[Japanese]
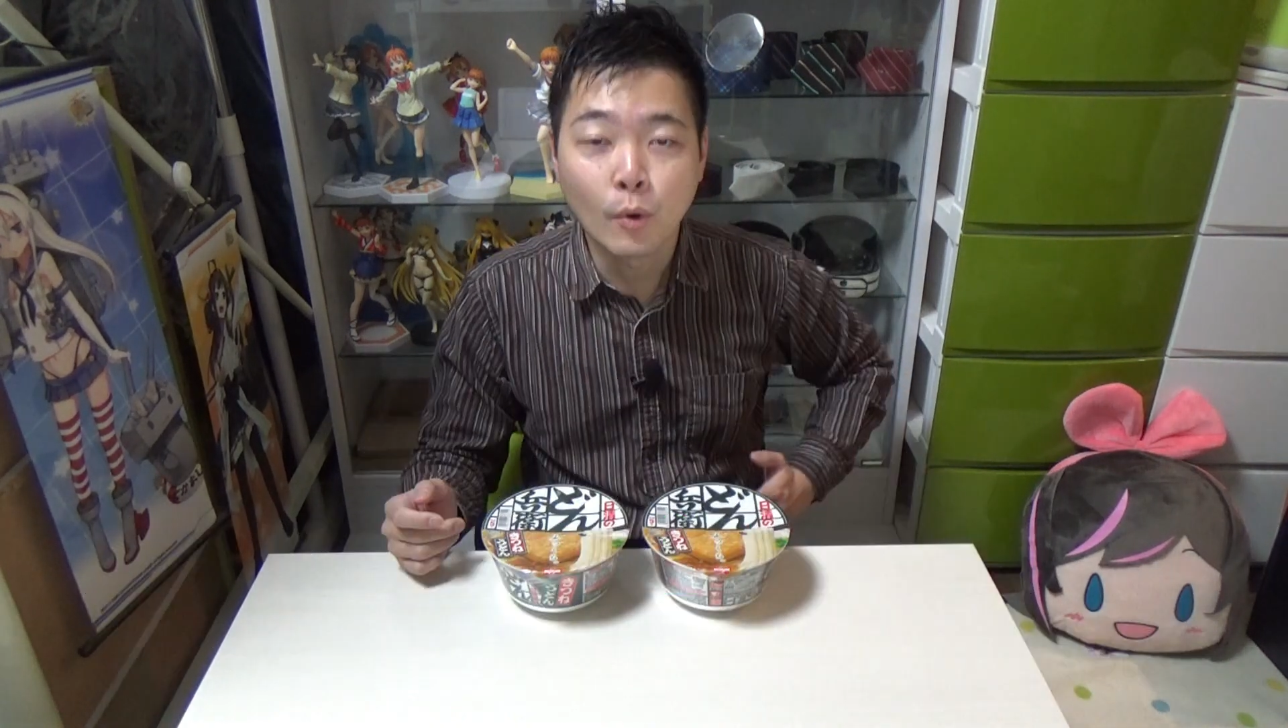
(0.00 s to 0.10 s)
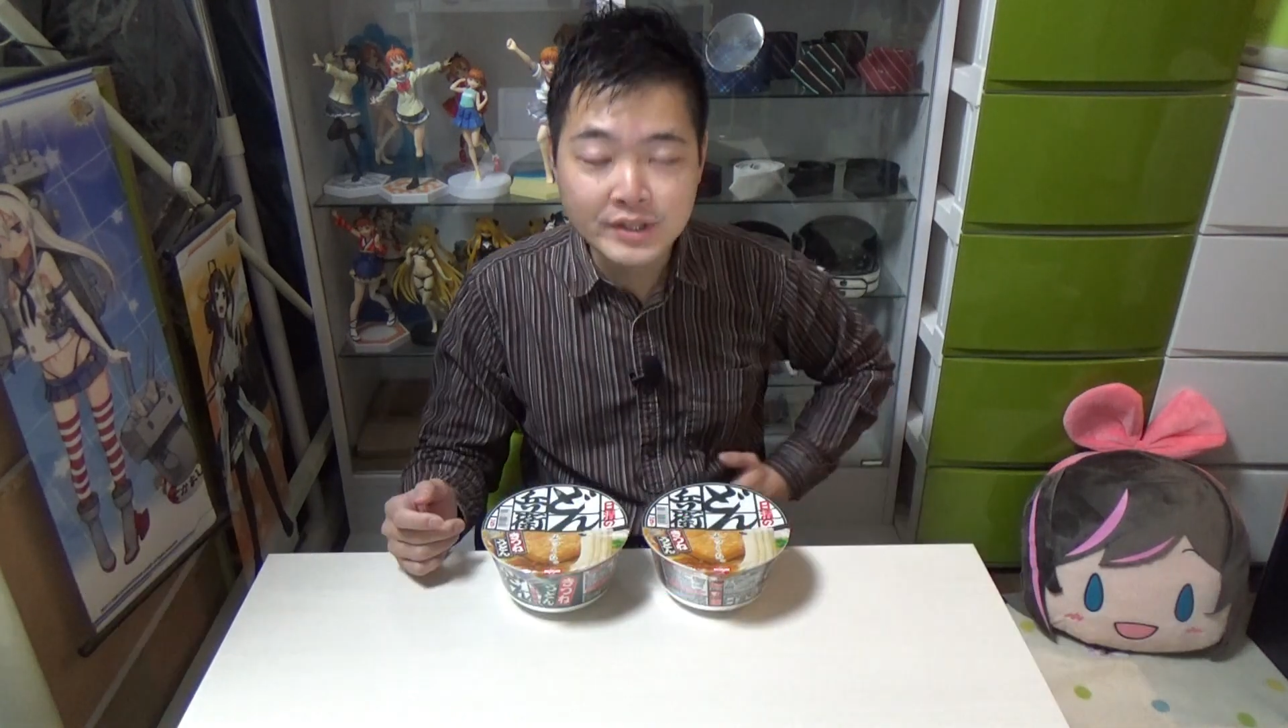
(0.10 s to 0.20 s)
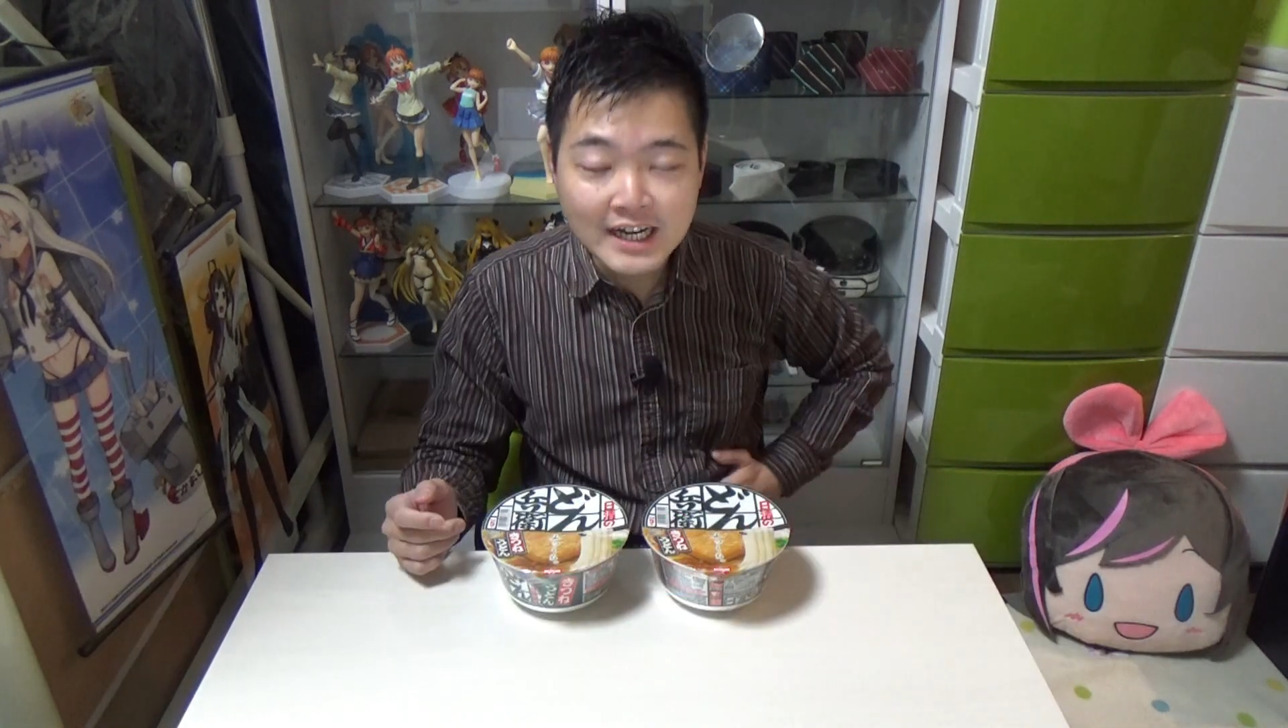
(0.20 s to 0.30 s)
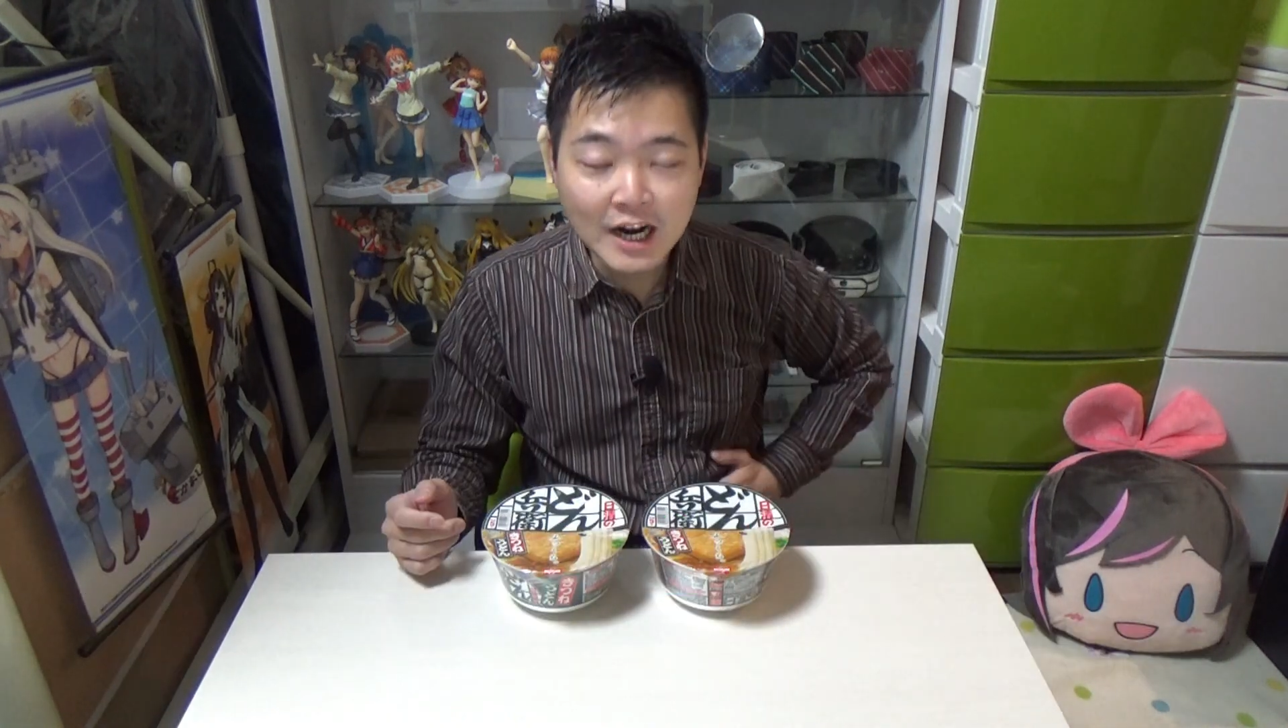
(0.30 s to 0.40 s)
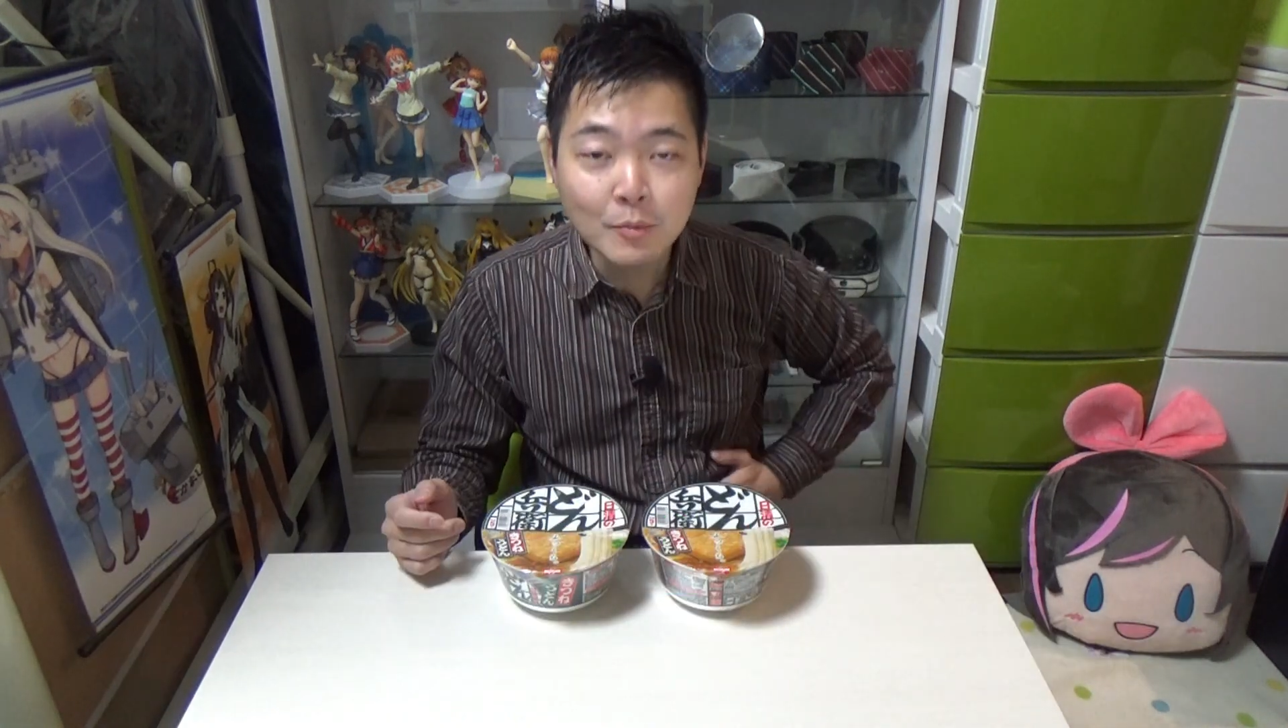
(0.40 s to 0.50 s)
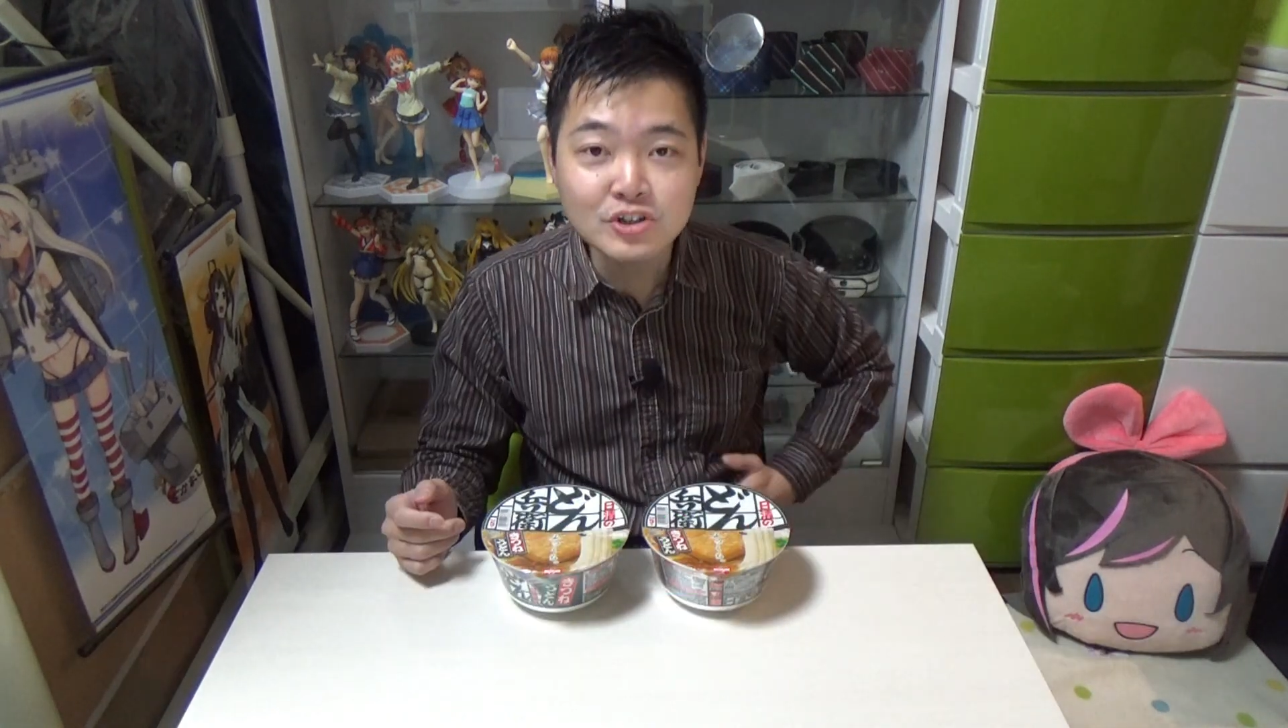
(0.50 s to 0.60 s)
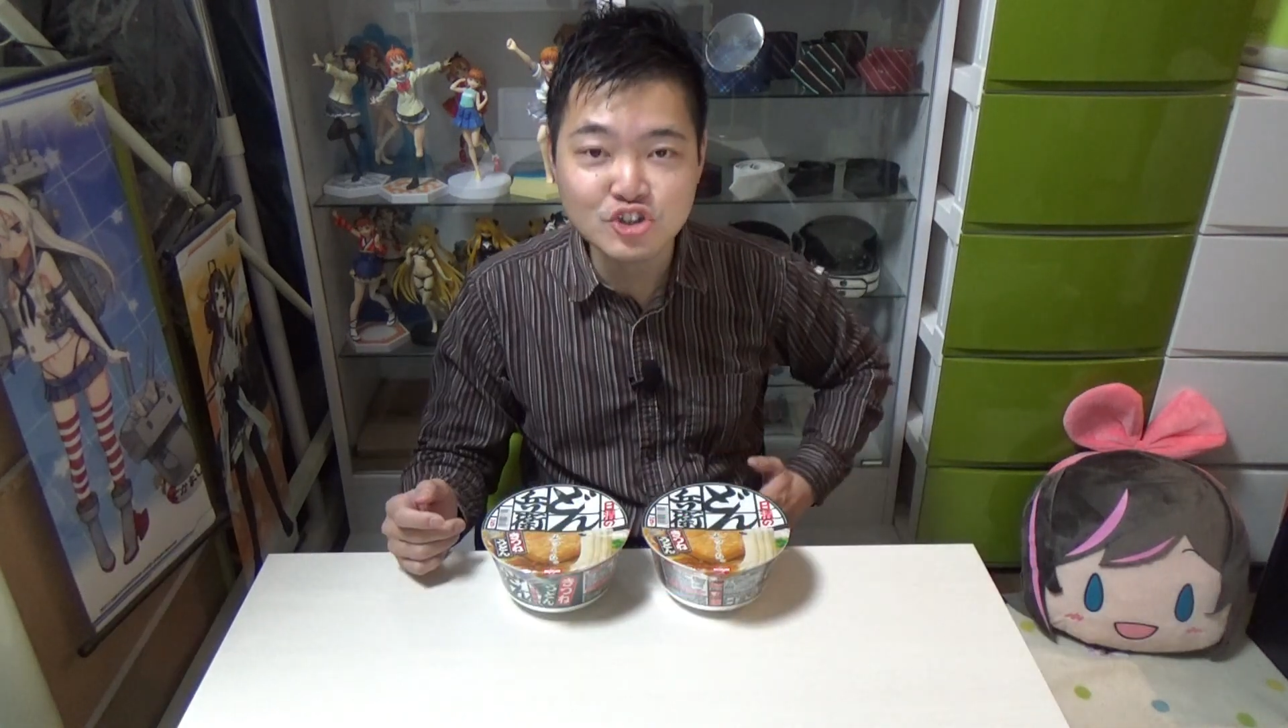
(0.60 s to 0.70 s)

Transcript: お腹も